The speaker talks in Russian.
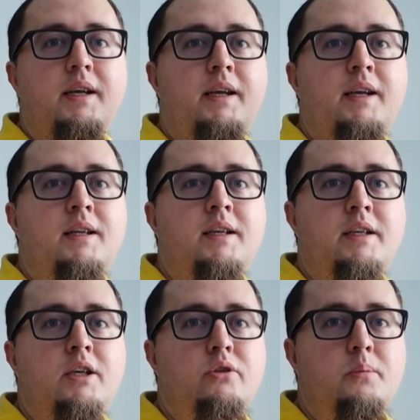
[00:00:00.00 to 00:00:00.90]
И я
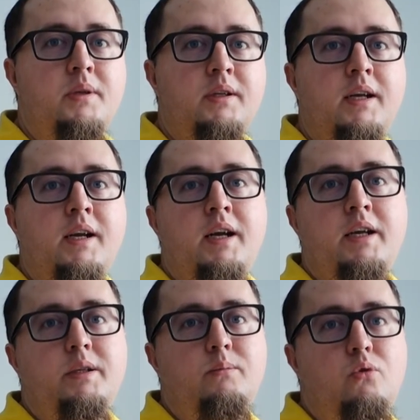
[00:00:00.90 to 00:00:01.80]
надеюсь, что благодаря
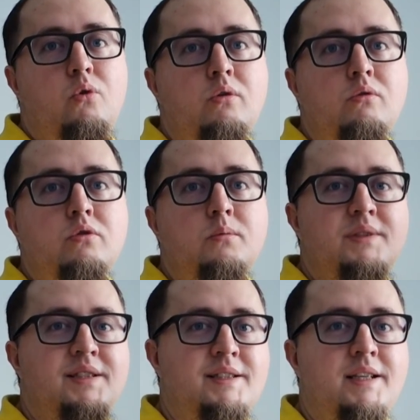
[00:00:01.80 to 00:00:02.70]
этому конкурсу
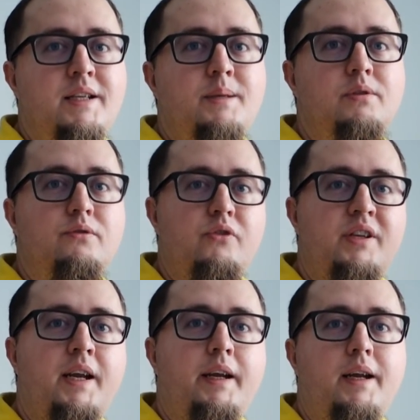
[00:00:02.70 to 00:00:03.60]
мы создадим свой
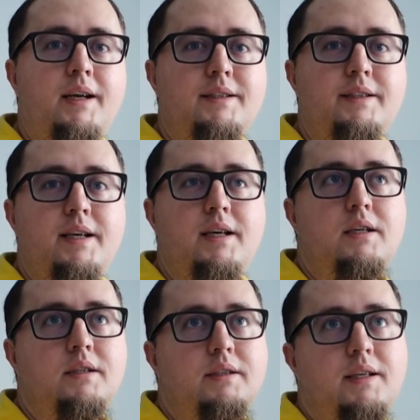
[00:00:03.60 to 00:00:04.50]
некий
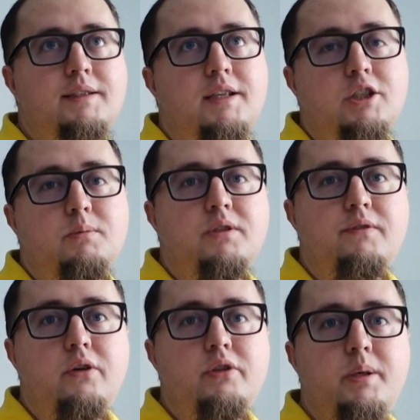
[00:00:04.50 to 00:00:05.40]
костяк, так скажем,
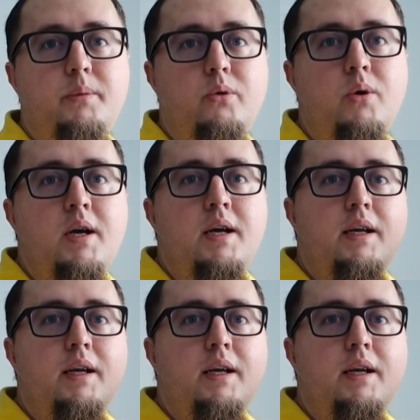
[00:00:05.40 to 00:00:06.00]
свою семью,